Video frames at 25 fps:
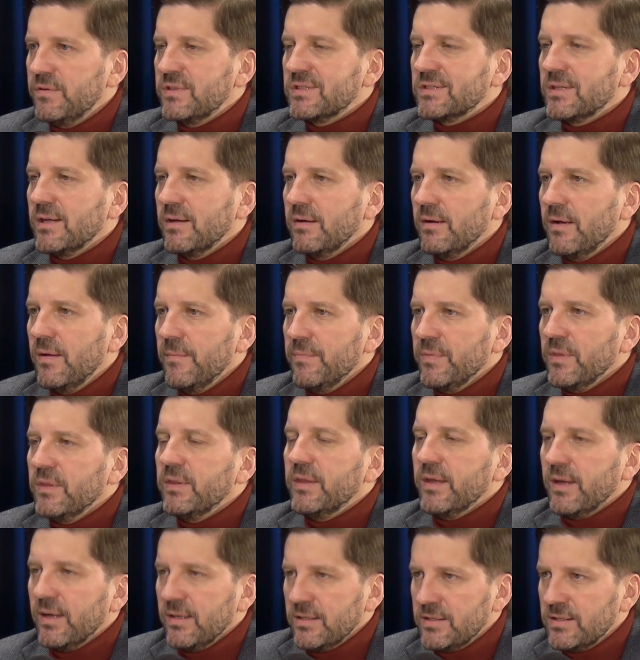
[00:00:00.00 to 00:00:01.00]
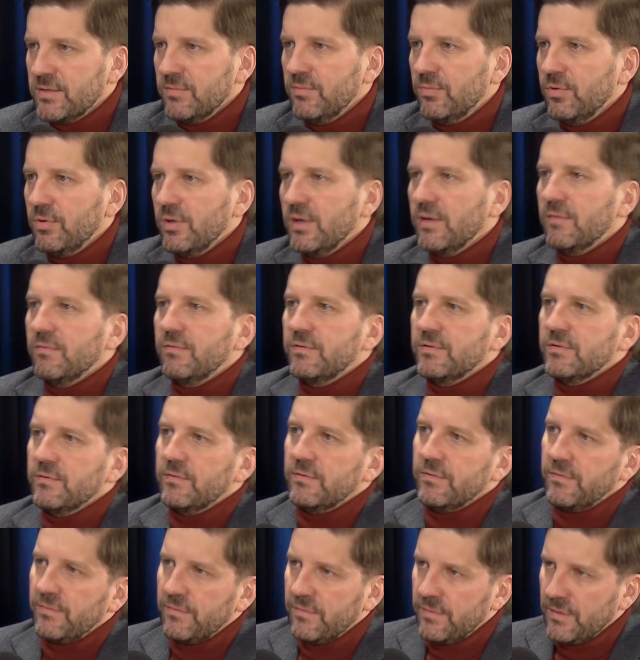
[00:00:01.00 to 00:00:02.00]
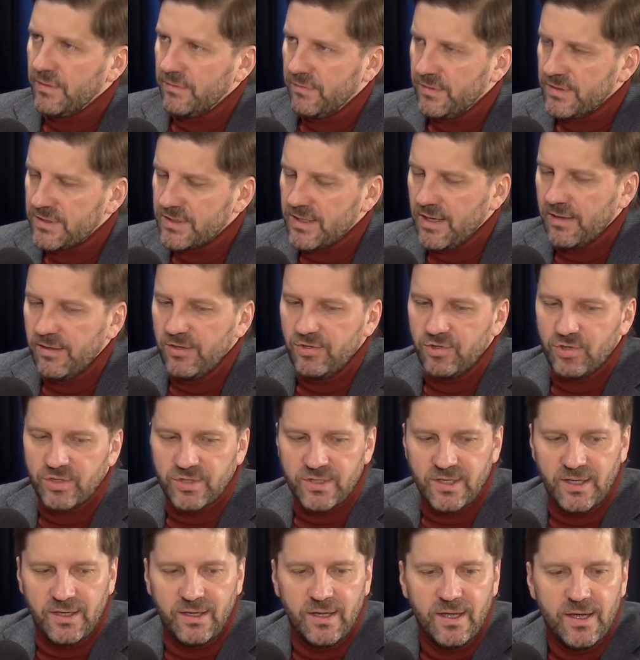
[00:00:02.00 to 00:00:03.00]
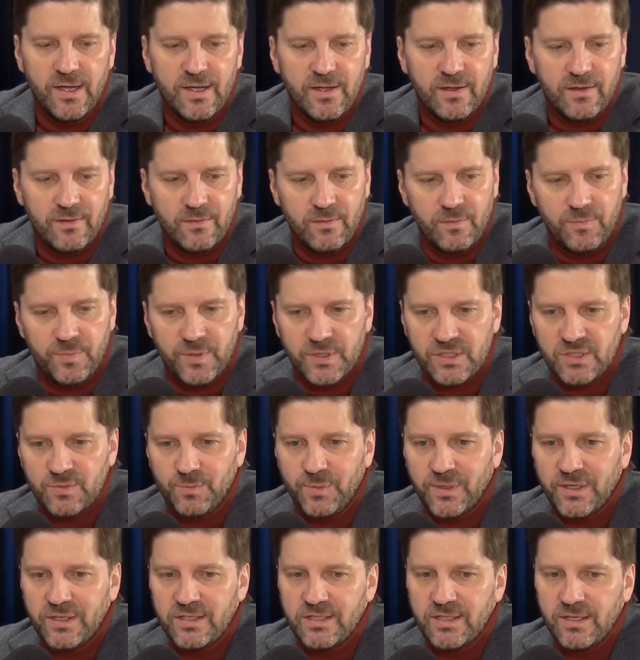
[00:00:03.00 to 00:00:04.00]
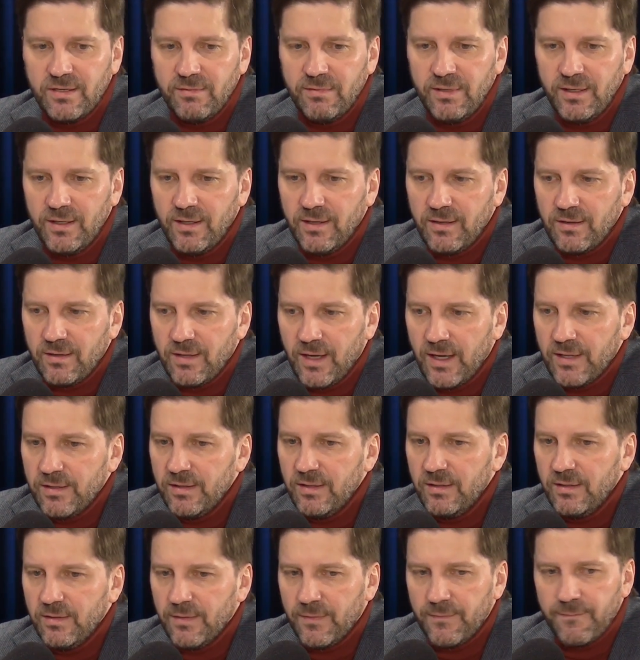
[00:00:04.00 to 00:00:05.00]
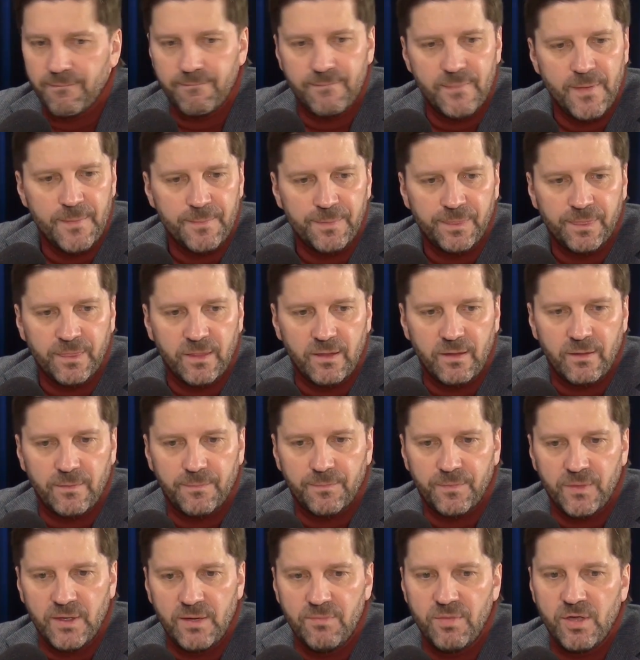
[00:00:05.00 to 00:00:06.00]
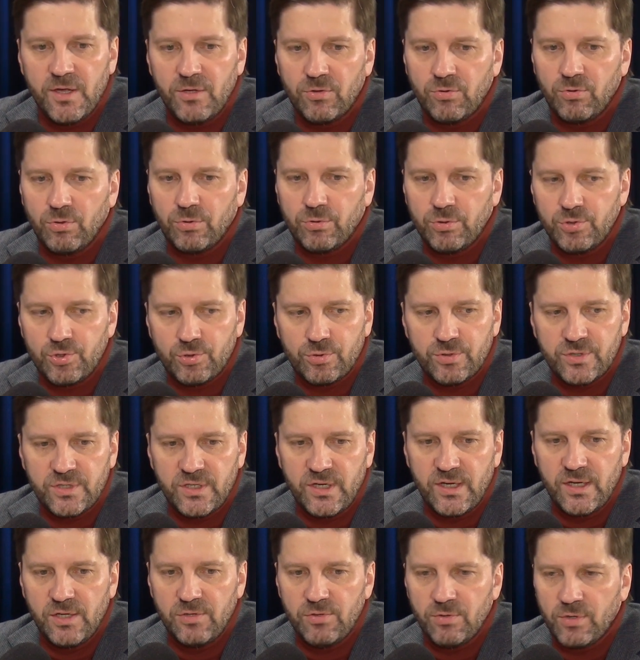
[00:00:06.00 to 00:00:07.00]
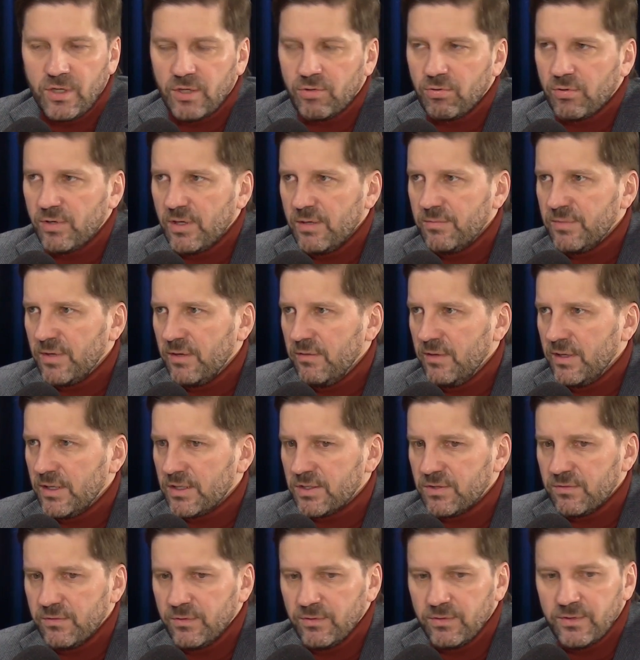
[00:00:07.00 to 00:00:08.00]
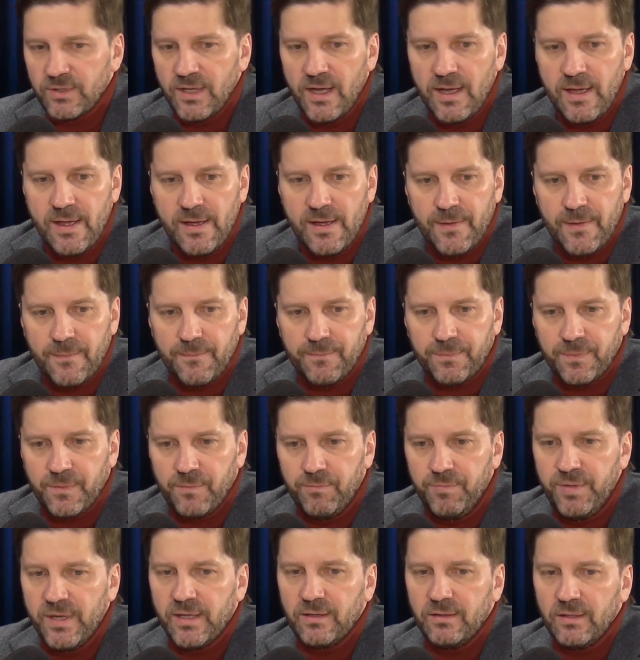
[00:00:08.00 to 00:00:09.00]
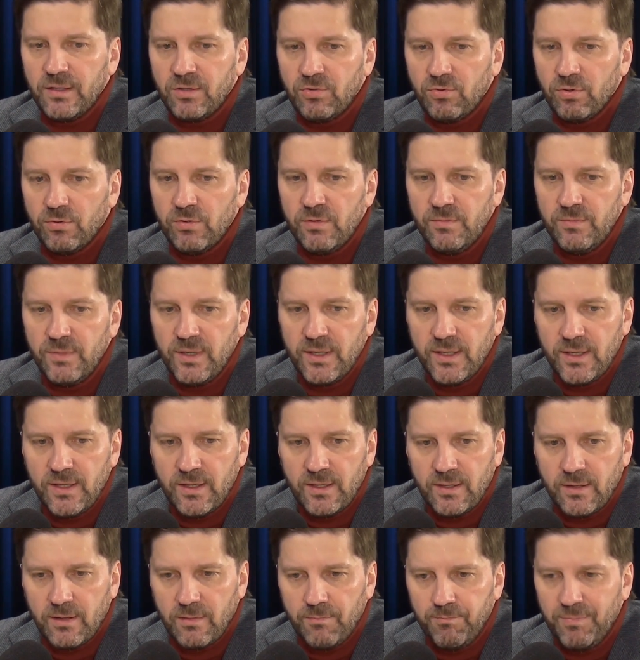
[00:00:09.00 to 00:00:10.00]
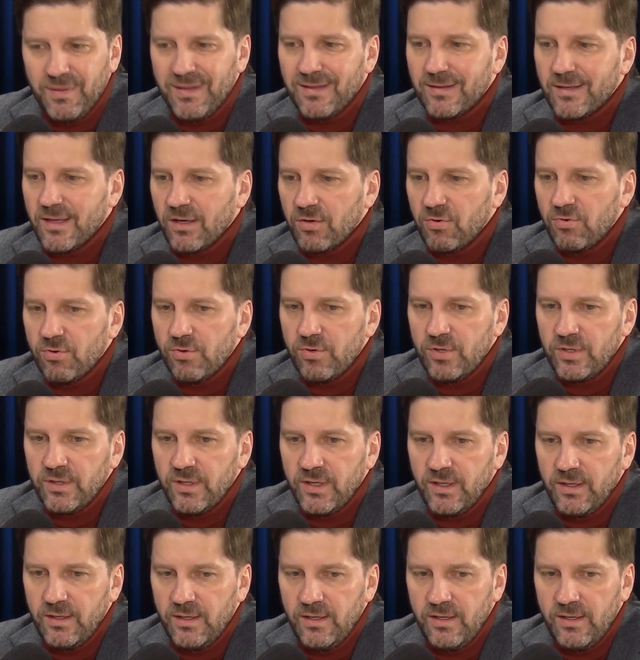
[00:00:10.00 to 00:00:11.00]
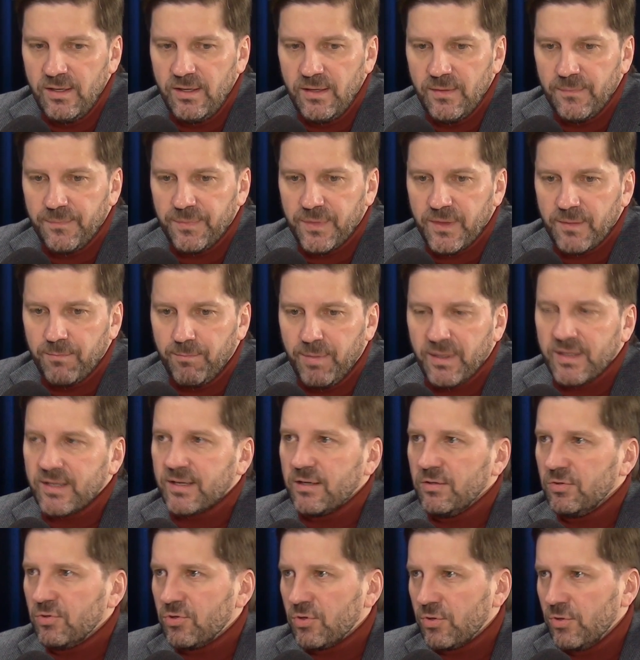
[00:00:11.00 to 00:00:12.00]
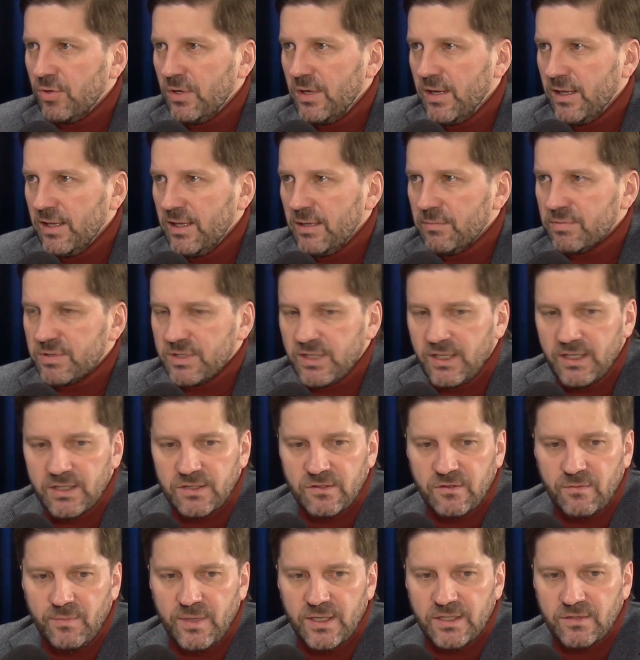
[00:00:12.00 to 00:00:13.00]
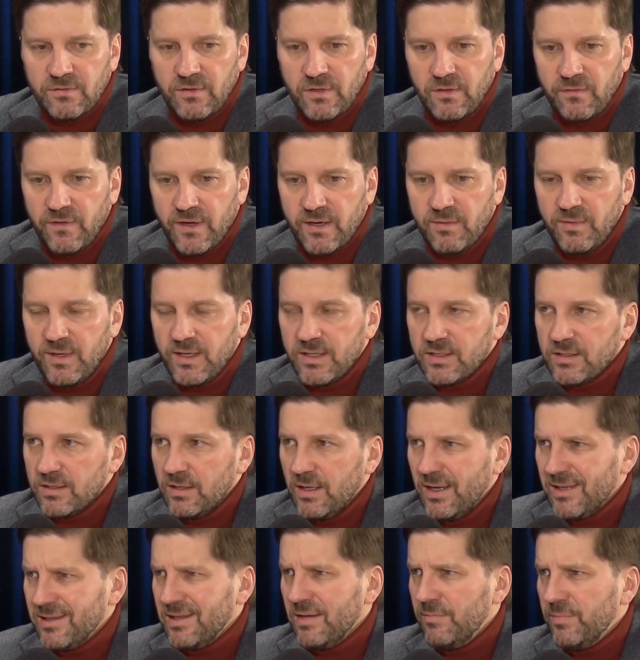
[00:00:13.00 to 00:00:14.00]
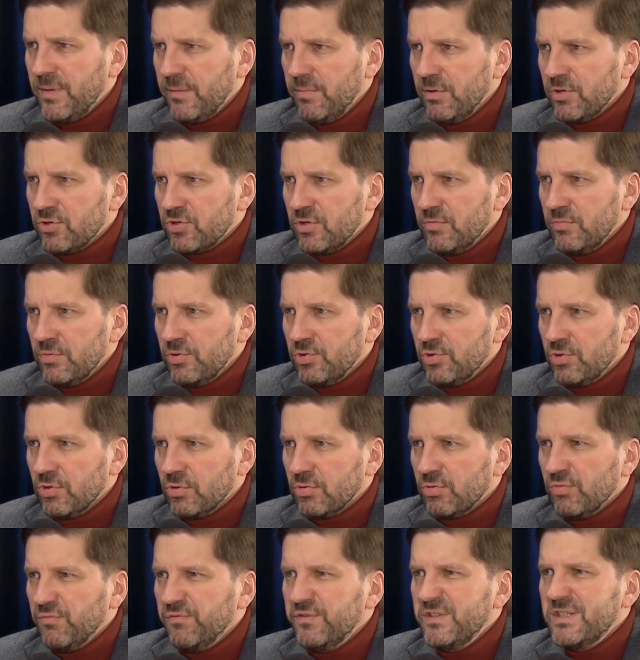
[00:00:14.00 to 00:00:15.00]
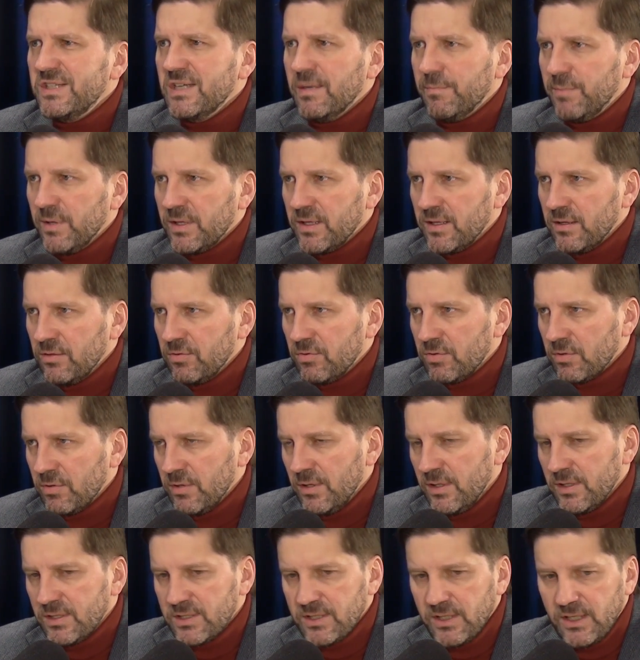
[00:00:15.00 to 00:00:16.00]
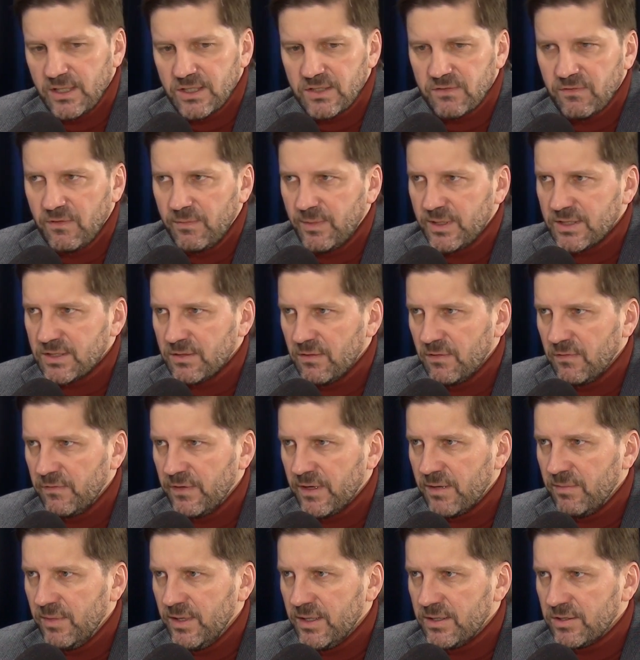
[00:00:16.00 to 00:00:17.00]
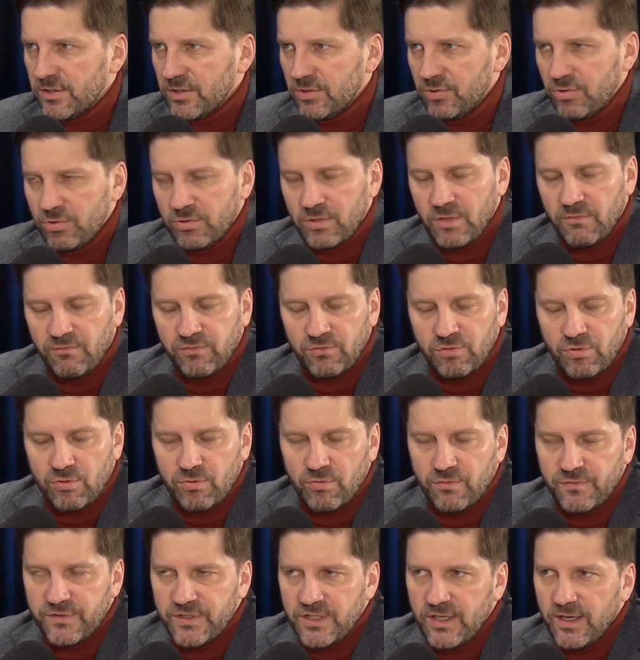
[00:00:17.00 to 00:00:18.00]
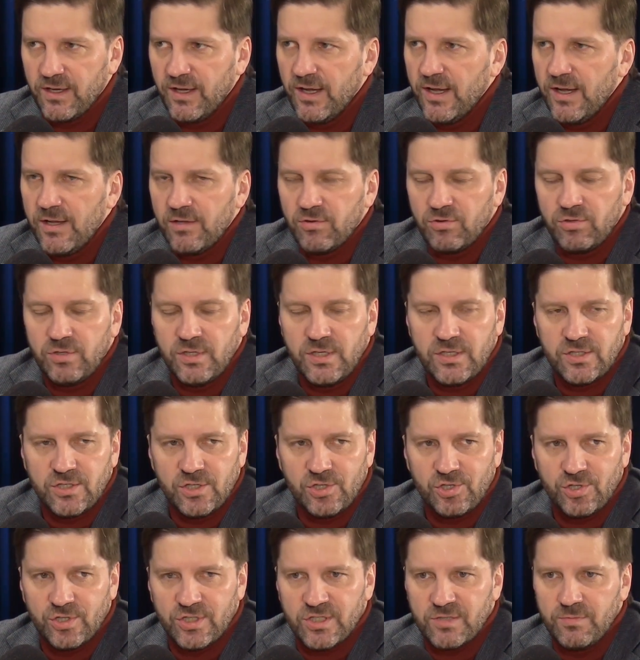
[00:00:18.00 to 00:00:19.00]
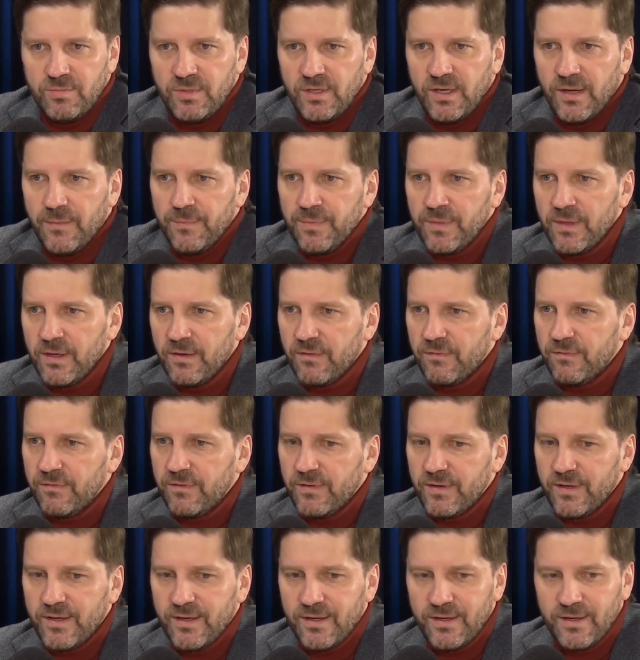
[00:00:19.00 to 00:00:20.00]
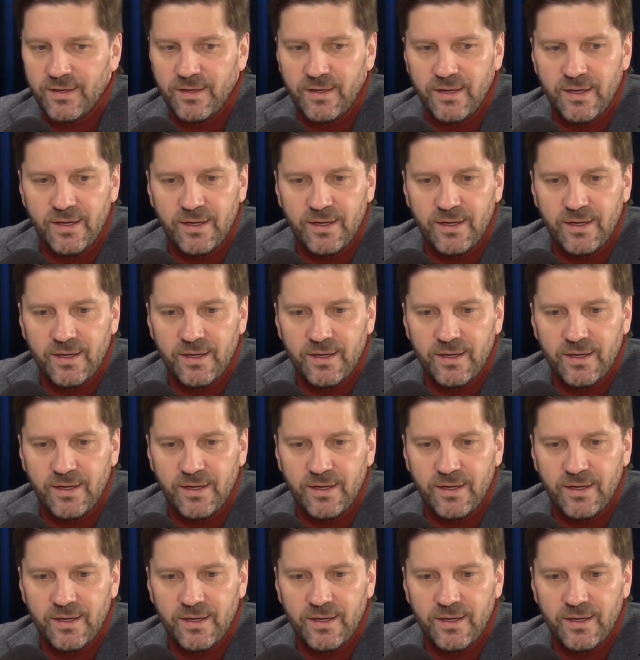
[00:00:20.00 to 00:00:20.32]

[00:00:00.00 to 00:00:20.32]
иста... находимся. Да, наверное, тем да. более в, в, в исторической перспективе они имеют ту точку зрения, которую им навязывают Белый дом, Пентагон и подконтрольно им средства массовой информации, а там, по большому счету, все подконтрольные средства массовой информации. Что то вдруг все тысячи СМИ в э,